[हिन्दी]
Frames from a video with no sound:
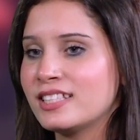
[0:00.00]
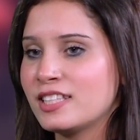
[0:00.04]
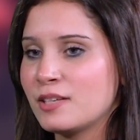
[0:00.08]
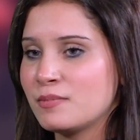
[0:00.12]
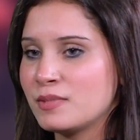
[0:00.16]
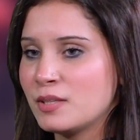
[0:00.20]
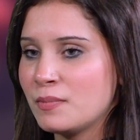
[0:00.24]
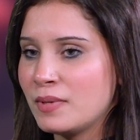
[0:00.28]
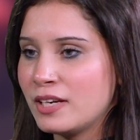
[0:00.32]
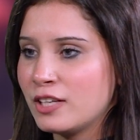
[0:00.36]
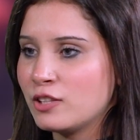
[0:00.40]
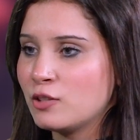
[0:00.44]

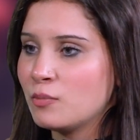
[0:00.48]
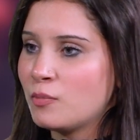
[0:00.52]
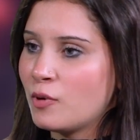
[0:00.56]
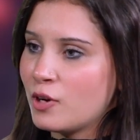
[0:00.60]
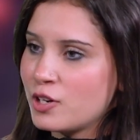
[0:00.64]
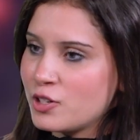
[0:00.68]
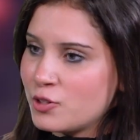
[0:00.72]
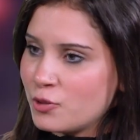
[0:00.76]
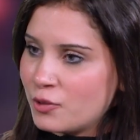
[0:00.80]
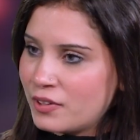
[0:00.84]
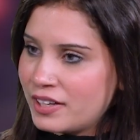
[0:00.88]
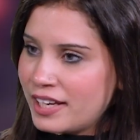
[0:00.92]
सबसे पहले तो
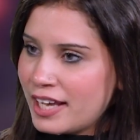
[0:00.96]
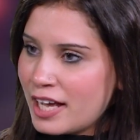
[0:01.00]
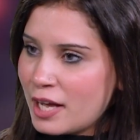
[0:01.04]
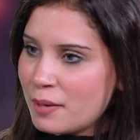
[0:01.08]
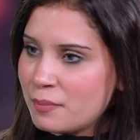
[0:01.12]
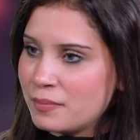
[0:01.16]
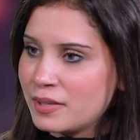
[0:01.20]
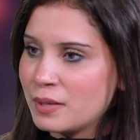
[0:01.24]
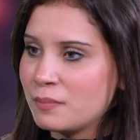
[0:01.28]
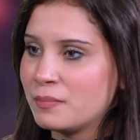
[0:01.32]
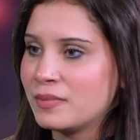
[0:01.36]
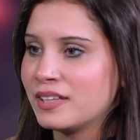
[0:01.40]
बहुत शुक्रिया
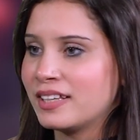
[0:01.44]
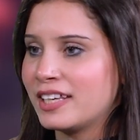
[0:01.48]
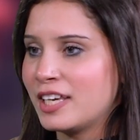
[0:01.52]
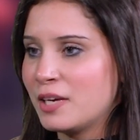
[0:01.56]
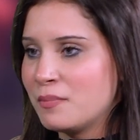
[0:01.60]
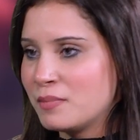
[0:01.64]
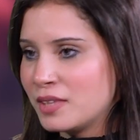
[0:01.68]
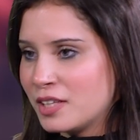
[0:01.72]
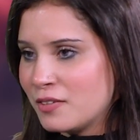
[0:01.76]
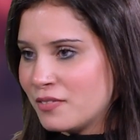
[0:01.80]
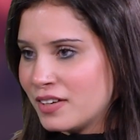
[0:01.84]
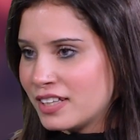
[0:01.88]
आपने अपना
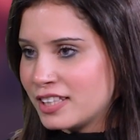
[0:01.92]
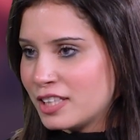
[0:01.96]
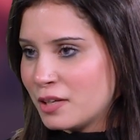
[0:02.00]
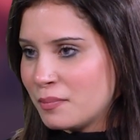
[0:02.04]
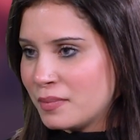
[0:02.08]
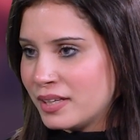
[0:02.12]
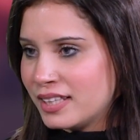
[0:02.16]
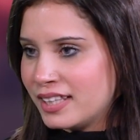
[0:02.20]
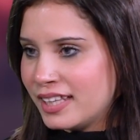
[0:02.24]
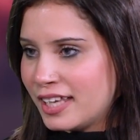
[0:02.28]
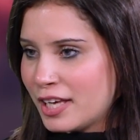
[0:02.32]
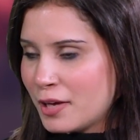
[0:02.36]
कीमती वक्त
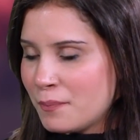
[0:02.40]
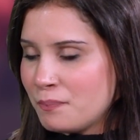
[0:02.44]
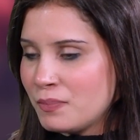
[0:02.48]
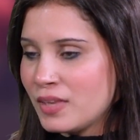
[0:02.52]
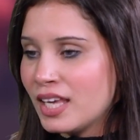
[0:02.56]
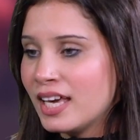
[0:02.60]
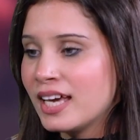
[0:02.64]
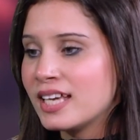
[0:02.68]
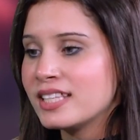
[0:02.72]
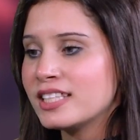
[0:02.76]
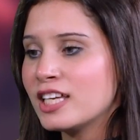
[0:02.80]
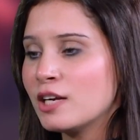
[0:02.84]
हमें दिया है
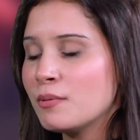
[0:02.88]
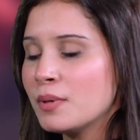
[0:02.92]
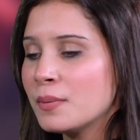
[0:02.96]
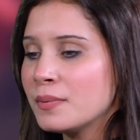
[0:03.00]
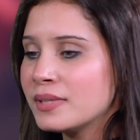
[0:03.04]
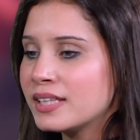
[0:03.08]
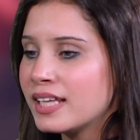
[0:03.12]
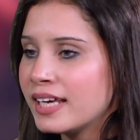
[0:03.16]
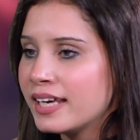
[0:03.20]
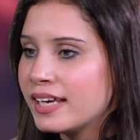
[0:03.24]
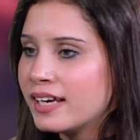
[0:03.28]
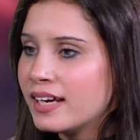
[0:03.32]
सर हमें
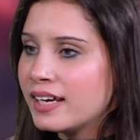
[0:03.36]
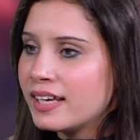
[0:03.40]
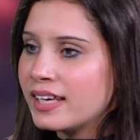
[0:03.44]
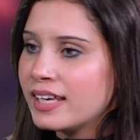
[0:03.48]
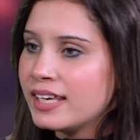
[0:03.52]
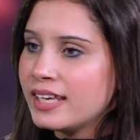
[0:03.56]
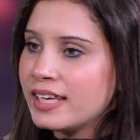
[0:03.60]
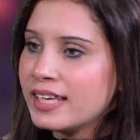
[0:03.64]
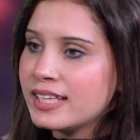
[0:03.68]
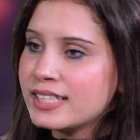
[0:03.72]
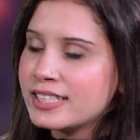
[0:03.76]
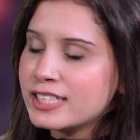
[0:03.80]
बताइएगा
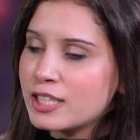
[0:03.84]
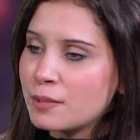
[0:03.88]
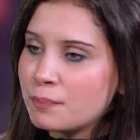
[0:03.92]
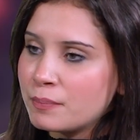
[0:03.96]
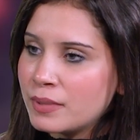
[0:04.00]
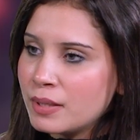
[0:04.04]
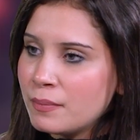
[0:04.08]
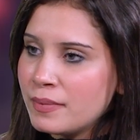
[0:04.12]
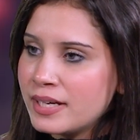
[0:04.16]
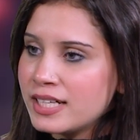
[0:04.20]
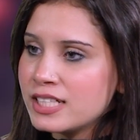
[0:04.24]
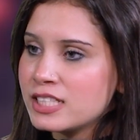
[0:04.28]
कि ये
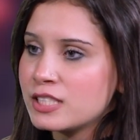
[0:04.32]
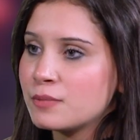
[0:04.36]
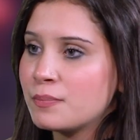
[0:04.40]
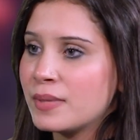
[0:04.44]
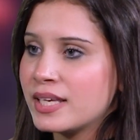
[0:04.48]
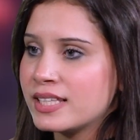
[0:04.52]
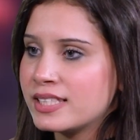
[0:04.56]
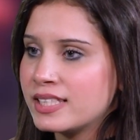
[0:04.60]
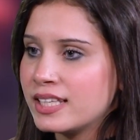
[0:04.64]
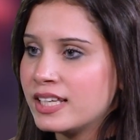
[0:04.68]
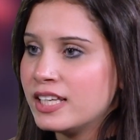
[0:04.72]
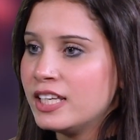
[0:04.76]
सप्लीमेंट्स
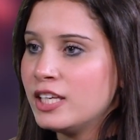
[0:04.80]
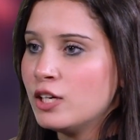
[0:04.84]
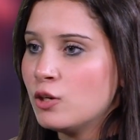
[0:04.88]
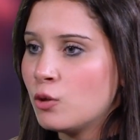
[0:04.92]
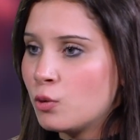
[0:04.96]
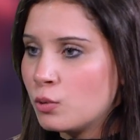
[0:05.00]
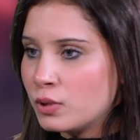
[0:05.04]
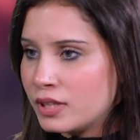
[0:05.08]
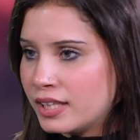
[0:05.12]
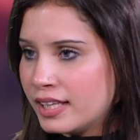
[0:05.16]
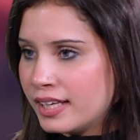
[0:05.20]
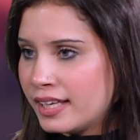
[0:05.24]
बेसिकली
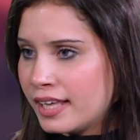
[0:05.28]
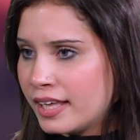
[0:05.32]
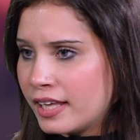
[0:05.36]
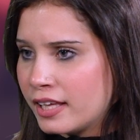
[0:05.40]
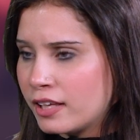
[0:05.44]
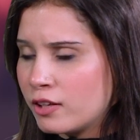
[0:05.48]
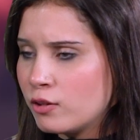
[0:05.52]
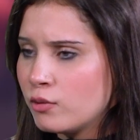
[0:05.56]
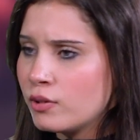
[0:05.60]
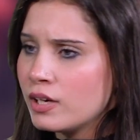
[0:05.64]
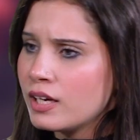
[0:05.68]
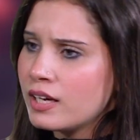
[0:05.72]
होते क्या
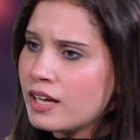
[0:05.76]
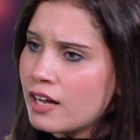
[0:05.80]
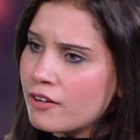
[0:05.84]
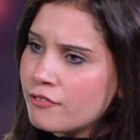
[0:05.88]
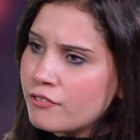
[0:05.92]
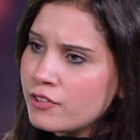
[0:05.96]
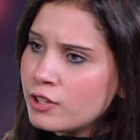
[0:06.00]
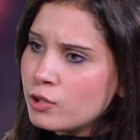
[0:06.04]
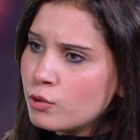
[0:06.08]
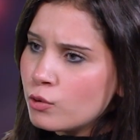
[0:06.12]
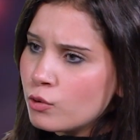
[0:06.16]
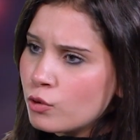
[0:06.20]
हैं क्योंकि
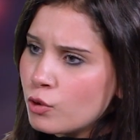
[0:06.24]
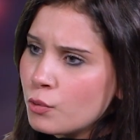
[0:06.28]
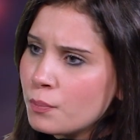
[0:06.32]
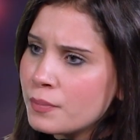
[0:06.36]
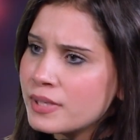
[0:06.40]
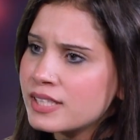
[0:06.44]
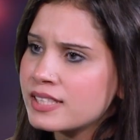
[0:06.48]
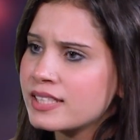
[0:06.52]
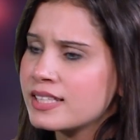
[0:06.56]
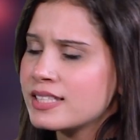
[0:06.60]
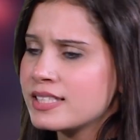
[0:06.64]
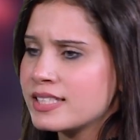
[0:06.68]
काफ़ी लोगों को
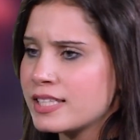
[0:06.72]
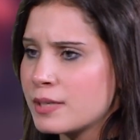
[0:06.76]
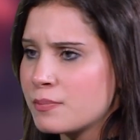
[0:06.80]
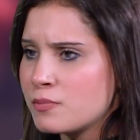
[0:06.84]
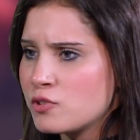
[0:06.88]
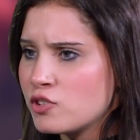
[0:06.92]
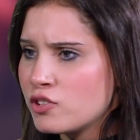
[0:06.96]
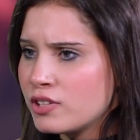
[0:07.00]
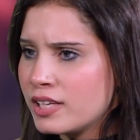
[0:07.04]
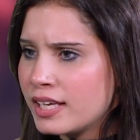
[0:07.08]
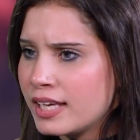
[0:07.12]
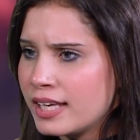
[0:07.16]

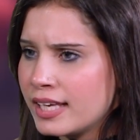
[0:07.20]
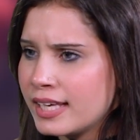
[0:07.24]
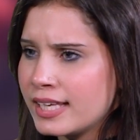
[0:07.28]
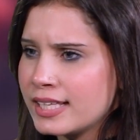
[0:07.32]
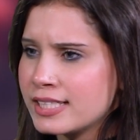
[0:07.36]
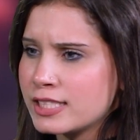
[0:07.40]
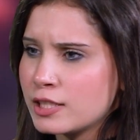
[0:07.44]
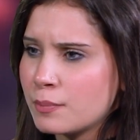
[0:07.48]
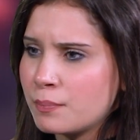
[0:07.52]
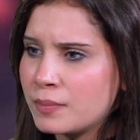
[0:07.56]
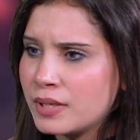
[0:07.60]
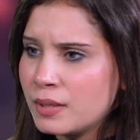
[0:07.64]
मिसकनसप्शन है
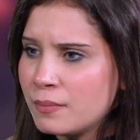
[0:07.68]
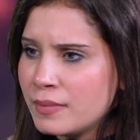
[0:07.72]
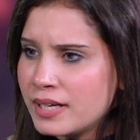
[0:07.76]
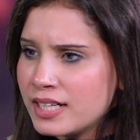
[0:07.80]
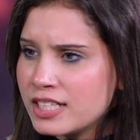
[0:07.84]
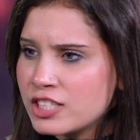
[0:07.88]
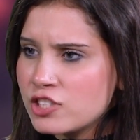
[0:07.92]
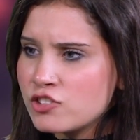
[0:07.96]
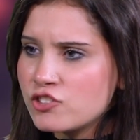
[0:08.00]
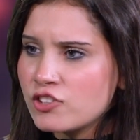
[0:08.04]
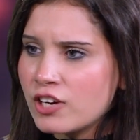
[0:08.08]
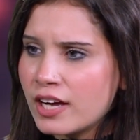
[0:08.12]
कि
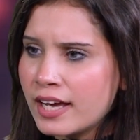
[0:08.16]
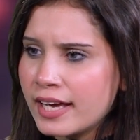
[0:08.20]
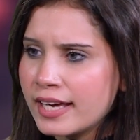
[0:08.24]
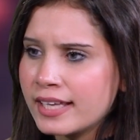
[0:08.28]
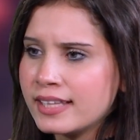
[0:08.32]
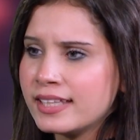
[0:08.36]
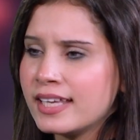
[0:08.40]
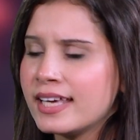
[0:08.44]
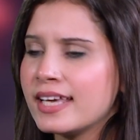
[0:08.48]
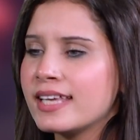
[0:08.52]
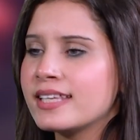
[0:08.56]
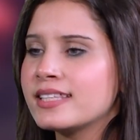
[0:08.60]
सप्लीमेंट्स
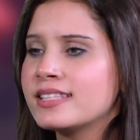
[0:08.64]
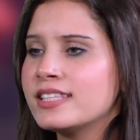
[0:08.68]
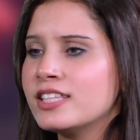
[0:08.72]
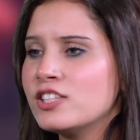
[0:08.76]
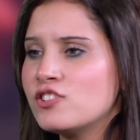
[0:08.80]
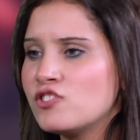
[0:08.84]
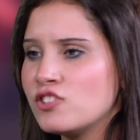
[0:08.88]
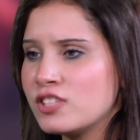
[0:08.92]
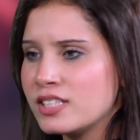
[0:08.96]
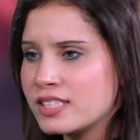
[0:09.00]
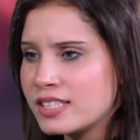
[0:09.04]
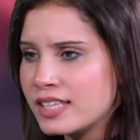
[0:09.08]
शायद ऐसी
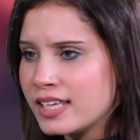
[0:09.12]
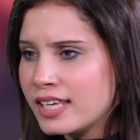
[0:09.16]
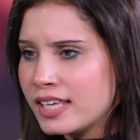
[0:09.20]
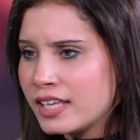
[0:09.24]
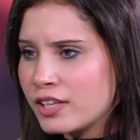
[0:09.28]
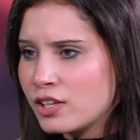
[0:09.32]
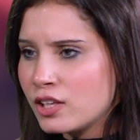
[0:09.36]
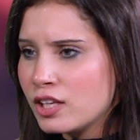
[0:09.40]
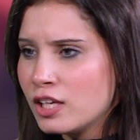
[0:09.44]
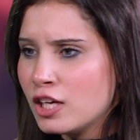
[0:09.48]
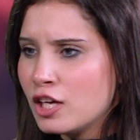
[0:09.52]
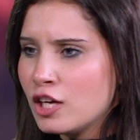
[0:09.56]
चीज़ें
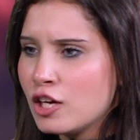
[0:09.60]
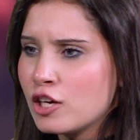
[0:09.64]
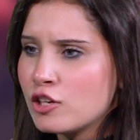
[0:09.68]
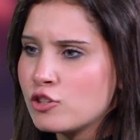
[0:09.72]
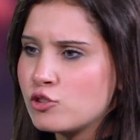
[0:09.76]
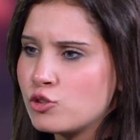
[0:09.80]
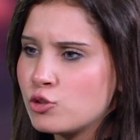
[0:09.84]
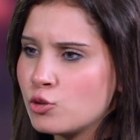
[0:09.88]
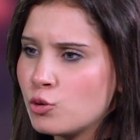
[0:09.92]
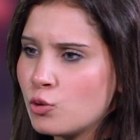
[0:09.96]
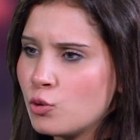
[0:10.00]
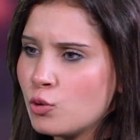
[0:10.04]

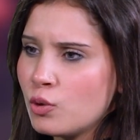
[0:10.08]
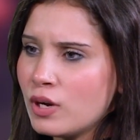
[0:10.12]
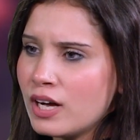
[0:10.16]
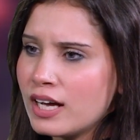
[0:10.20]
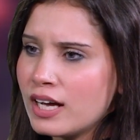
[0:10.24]
हैं जो